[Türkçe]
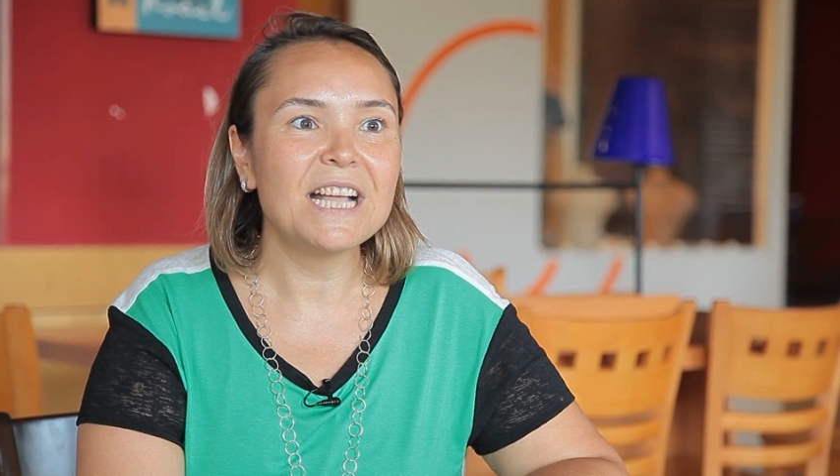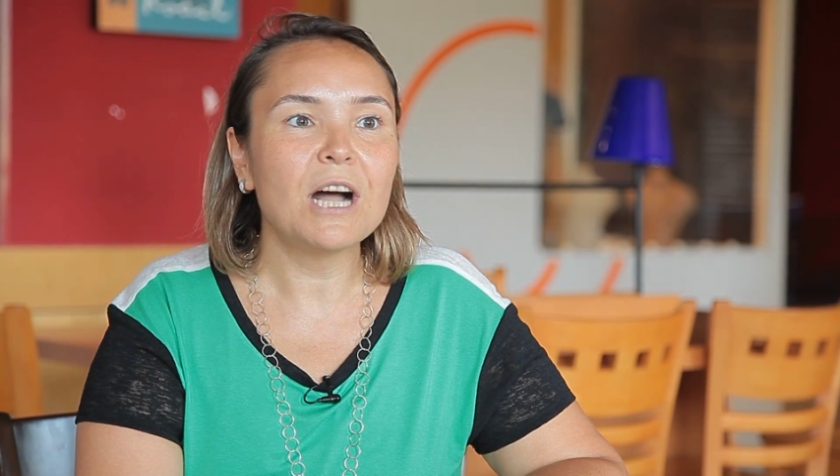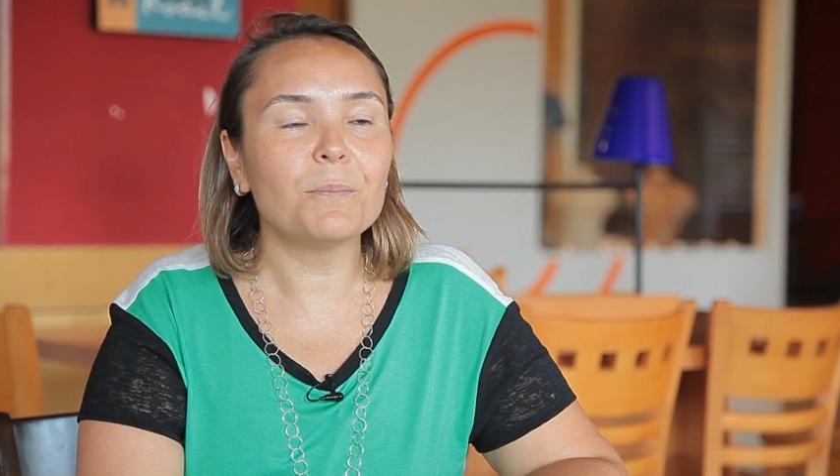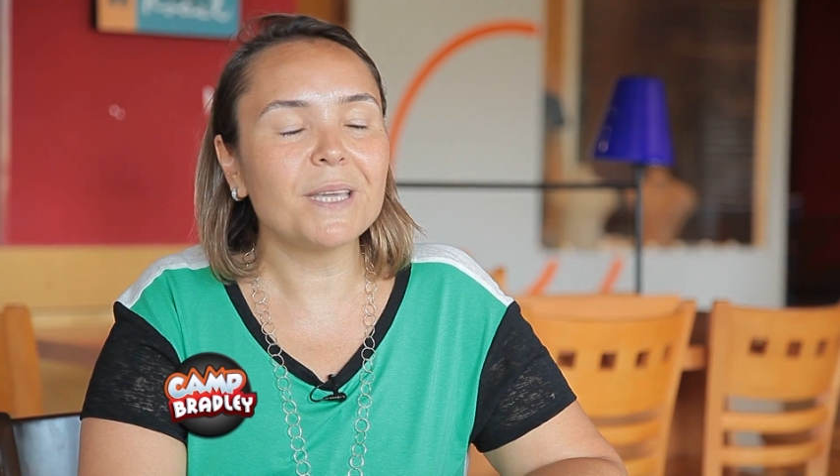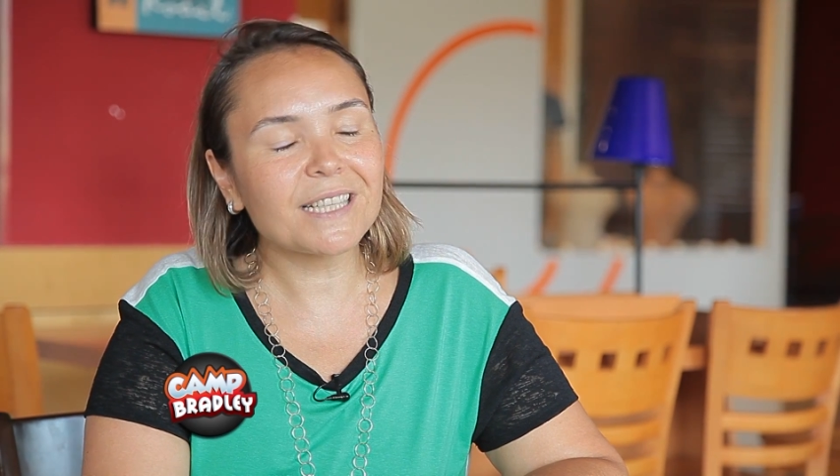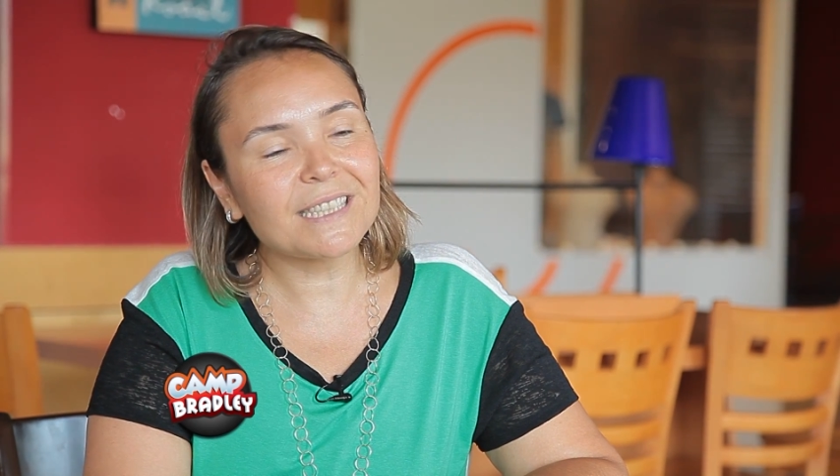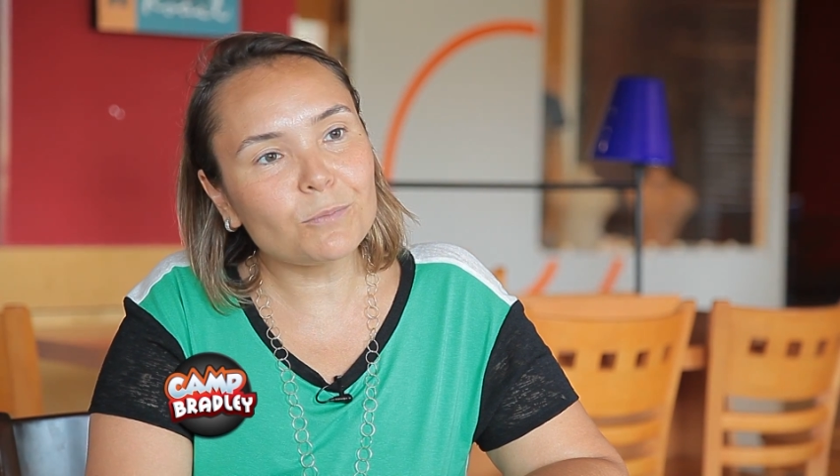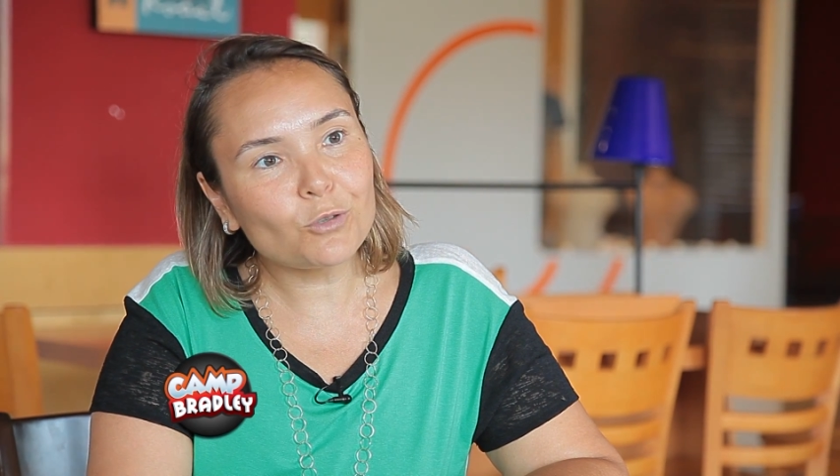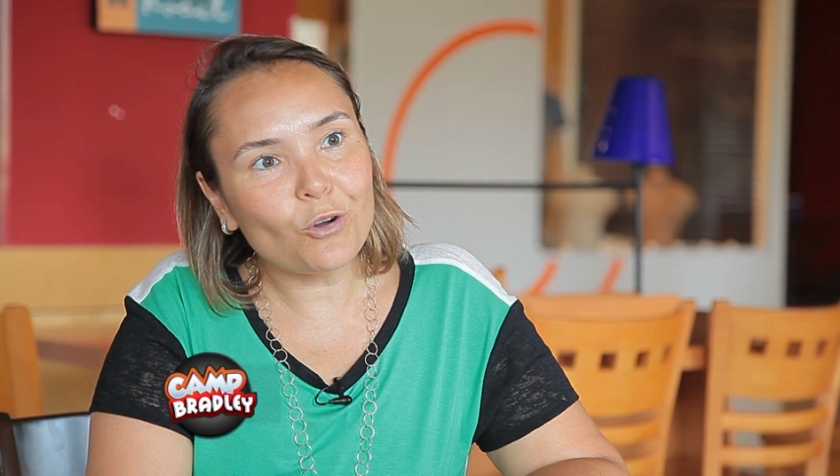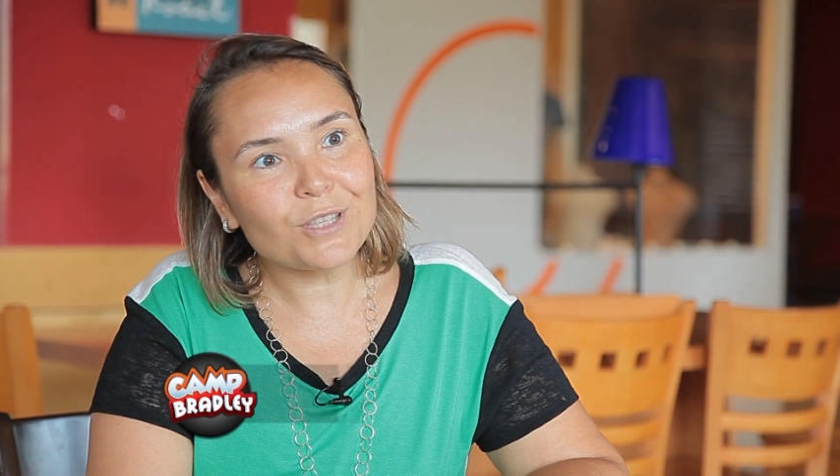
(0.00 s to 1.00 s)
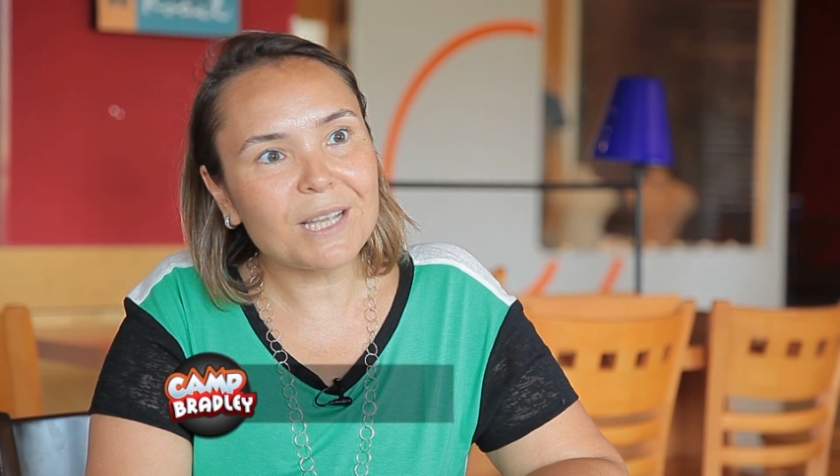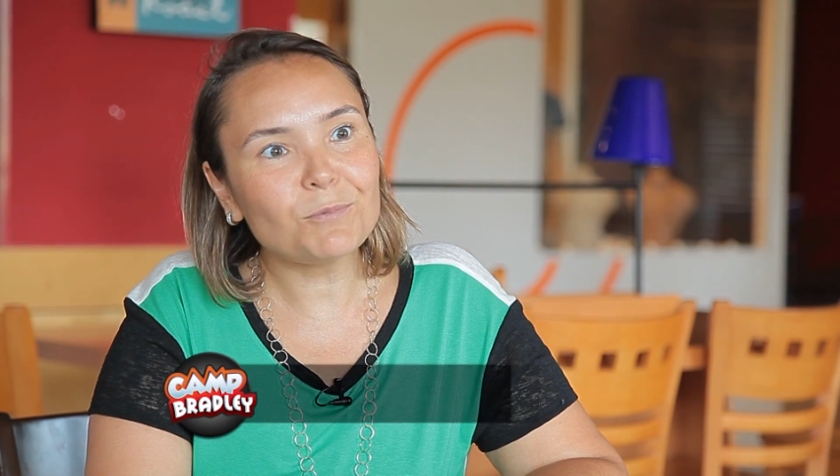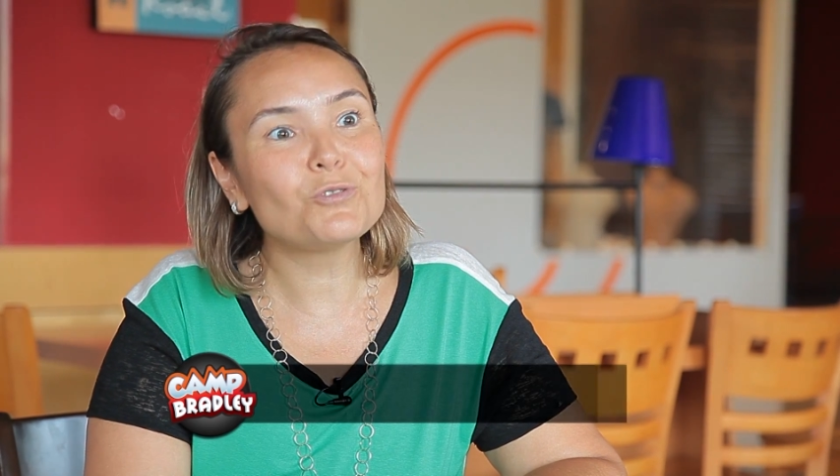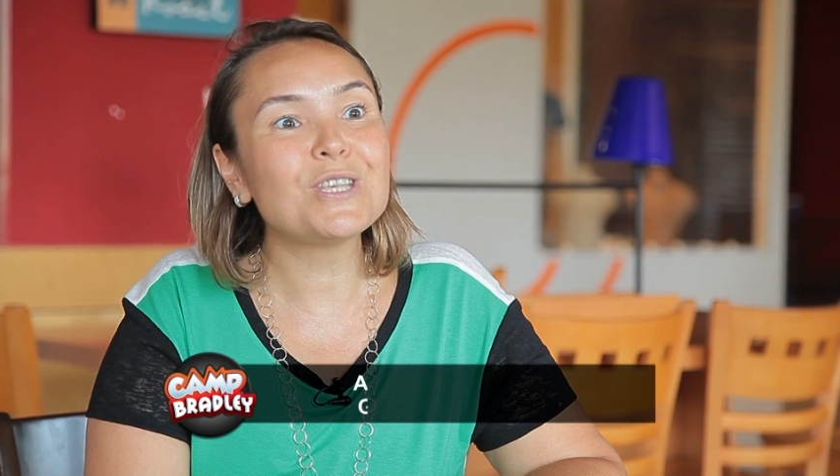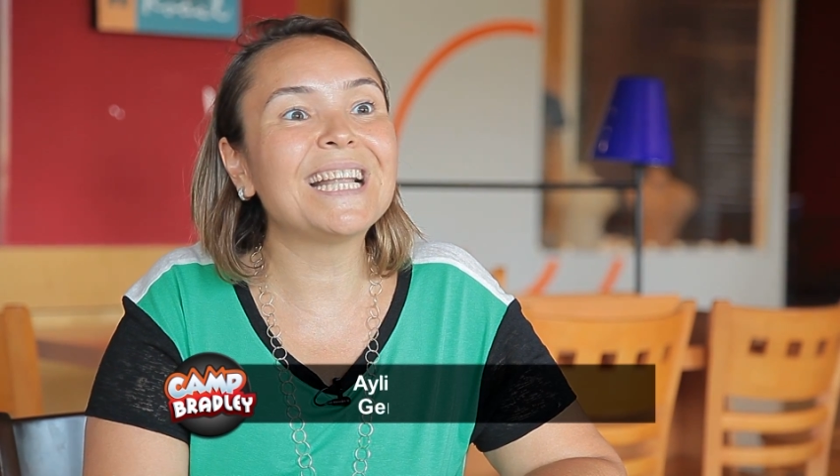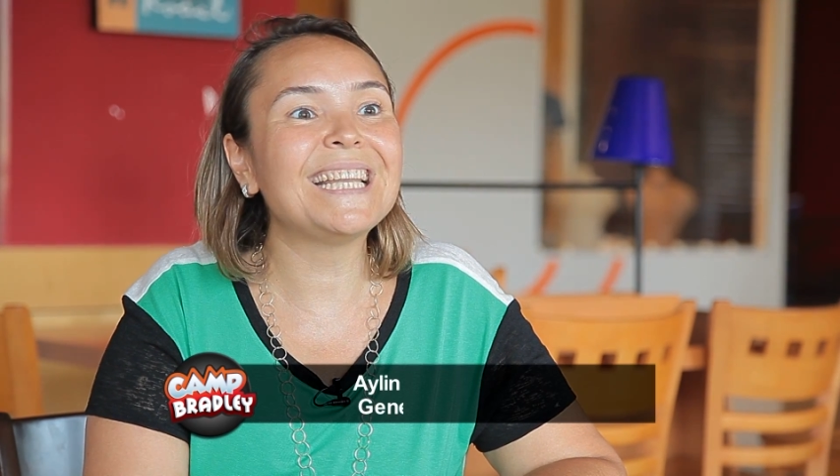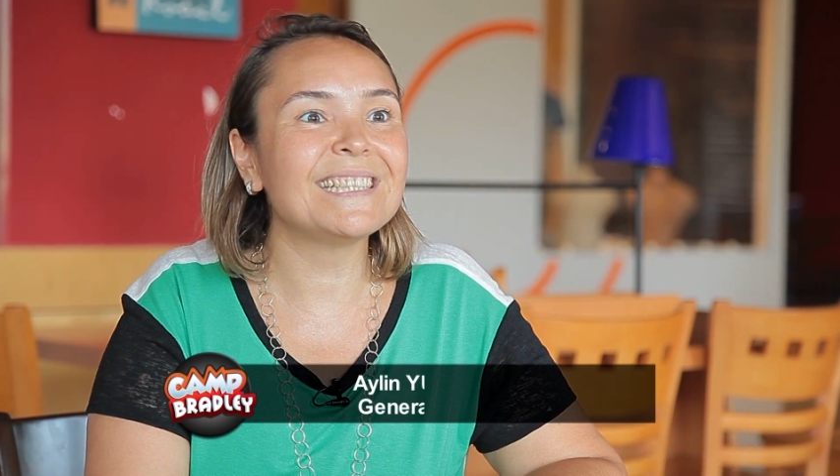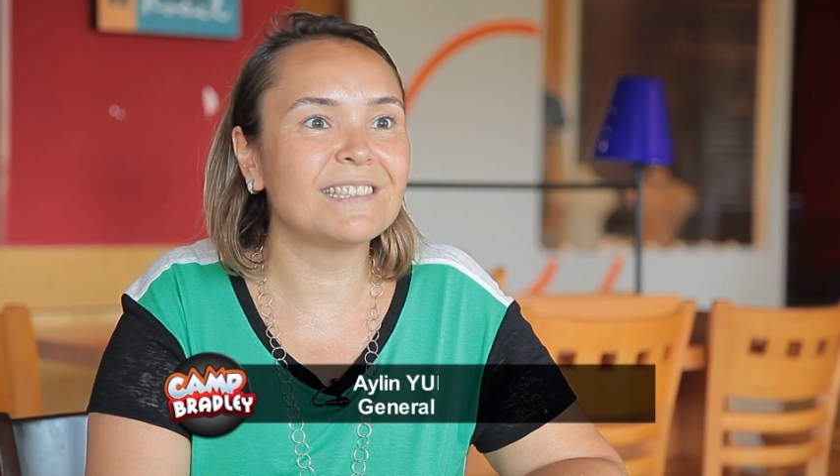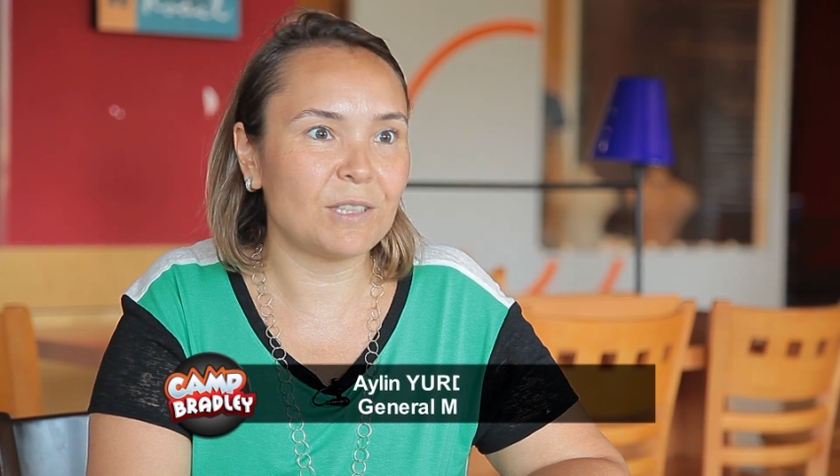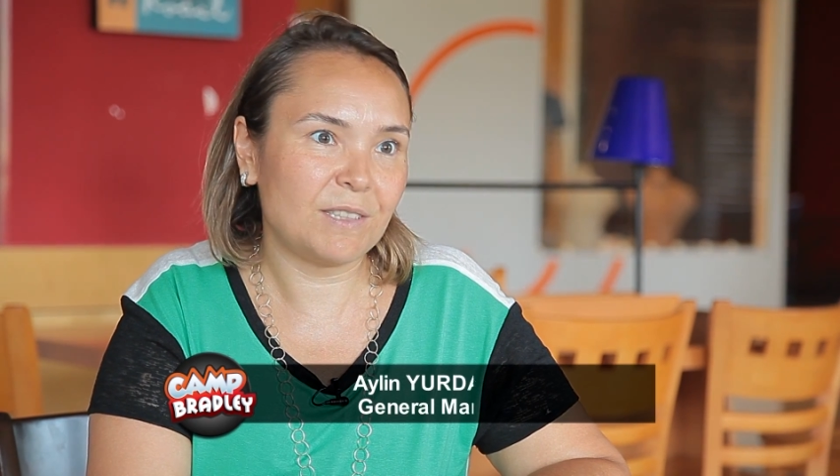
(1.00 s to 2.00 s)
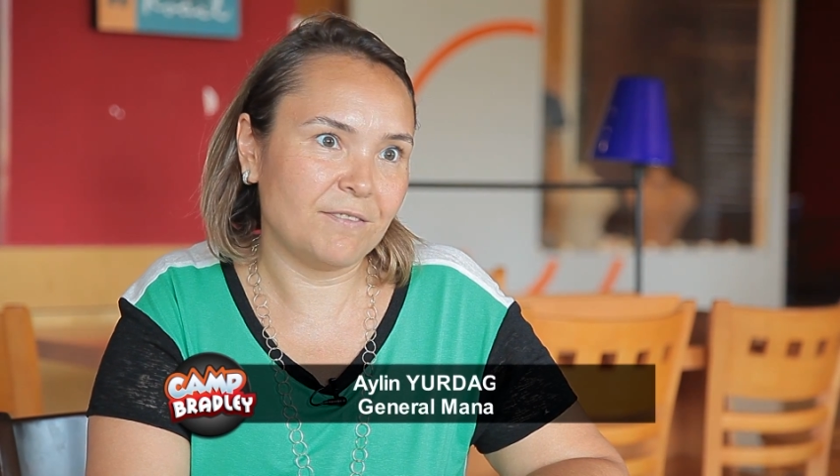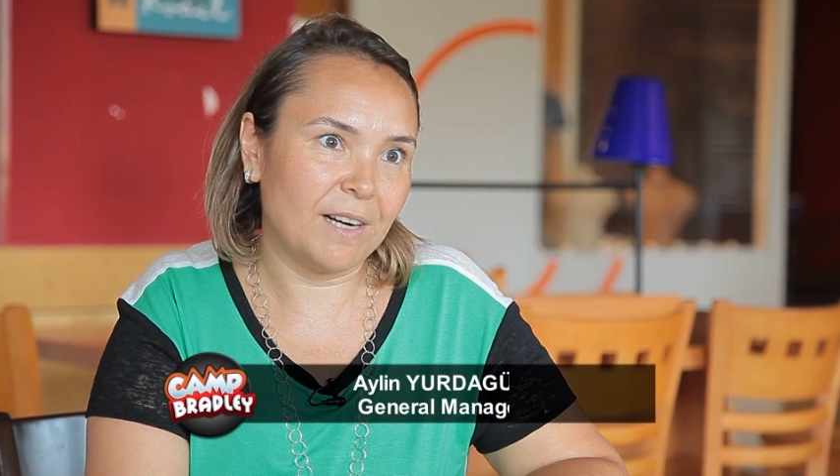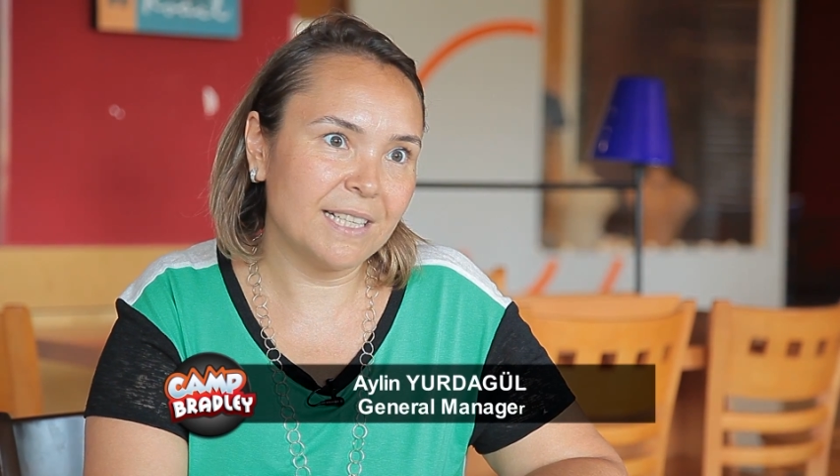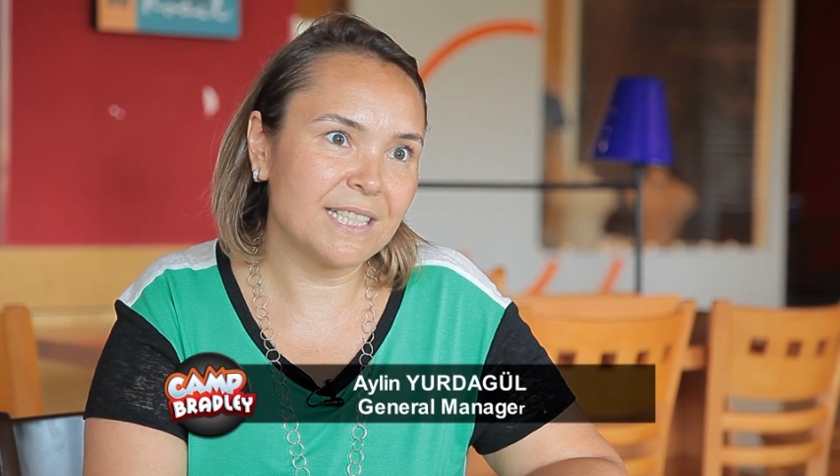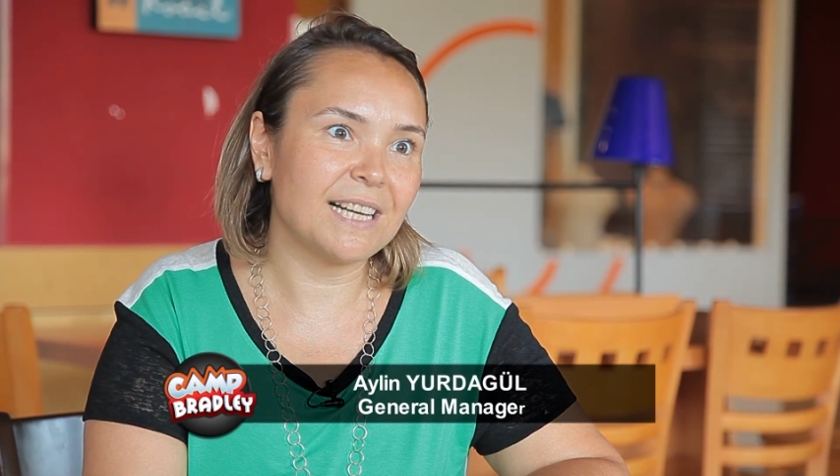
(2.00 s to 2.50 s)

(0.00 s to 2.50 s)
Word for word: Amerika'da bu konsept 150 yıldır var.